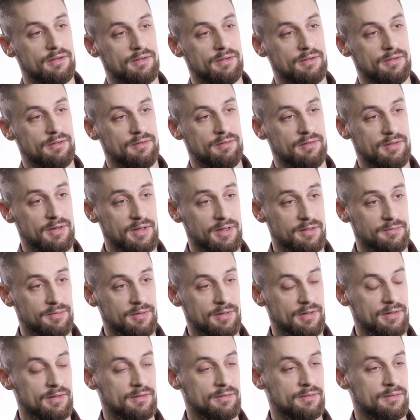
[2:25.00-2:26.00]
э,
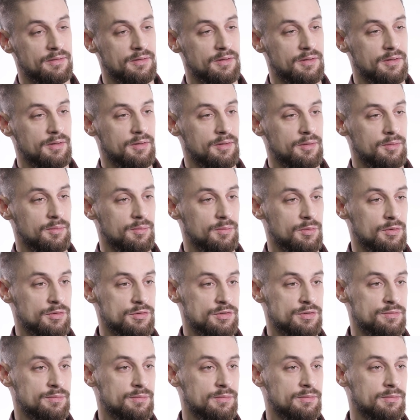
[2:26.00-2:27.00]
деревья
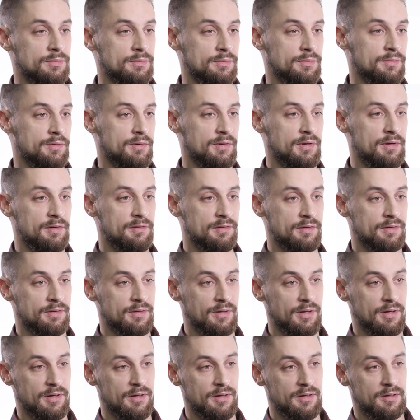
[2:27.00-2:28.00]
Можем делить их
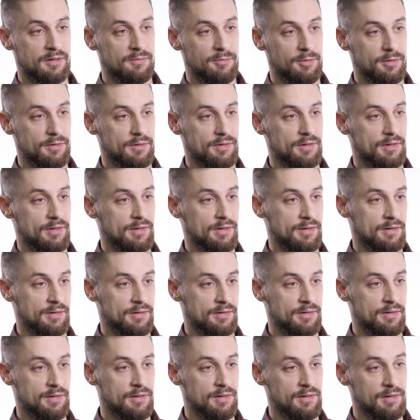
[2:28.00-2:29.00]
на
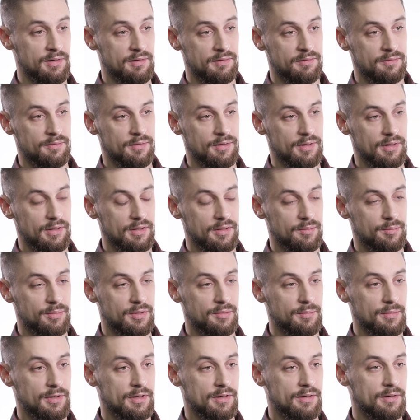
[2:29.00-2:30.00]
хвойные и лиственные,
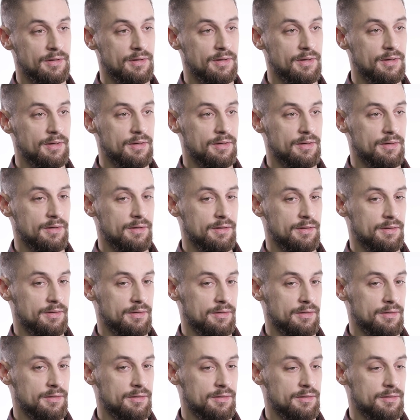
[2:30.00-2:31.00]
например.
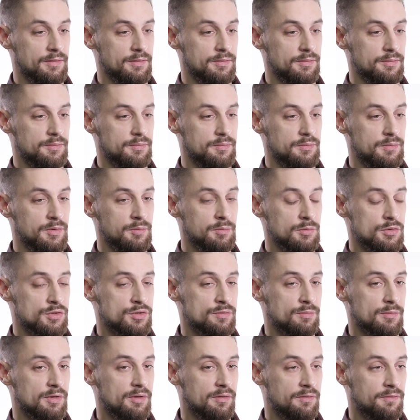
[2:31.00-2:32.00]
Э, мы
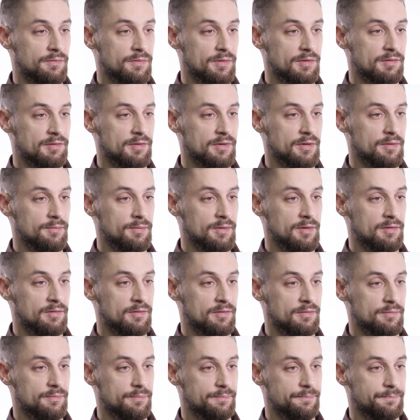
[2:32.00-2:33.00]
можем классифицировать
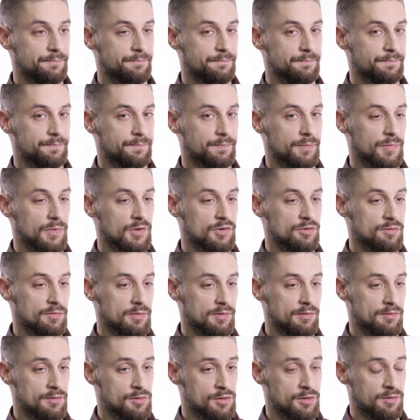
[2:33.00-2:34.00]

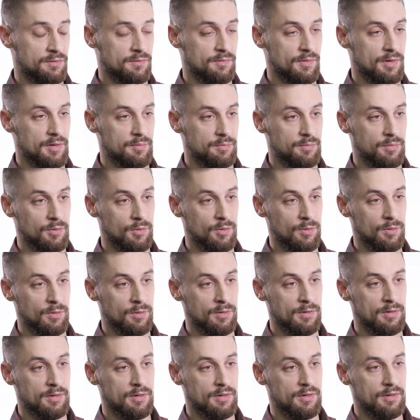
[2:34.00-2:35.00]
живые существа
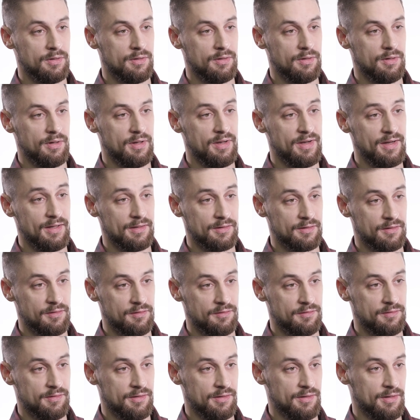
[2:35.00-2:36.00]
по
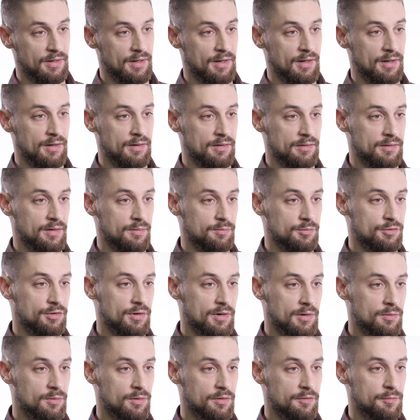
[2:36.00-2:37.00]
редкости на там,
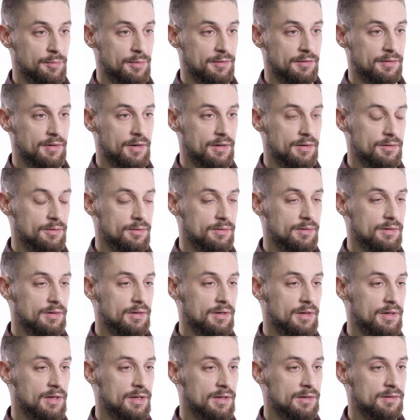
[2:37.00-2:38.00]
широко
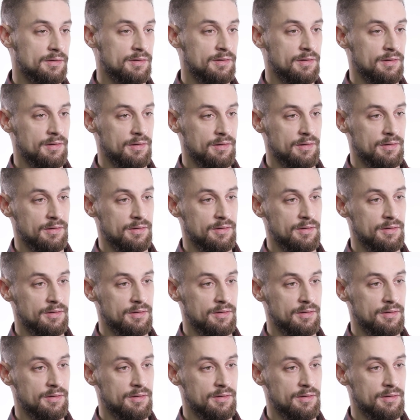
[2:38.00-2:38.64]
распространенные, редкие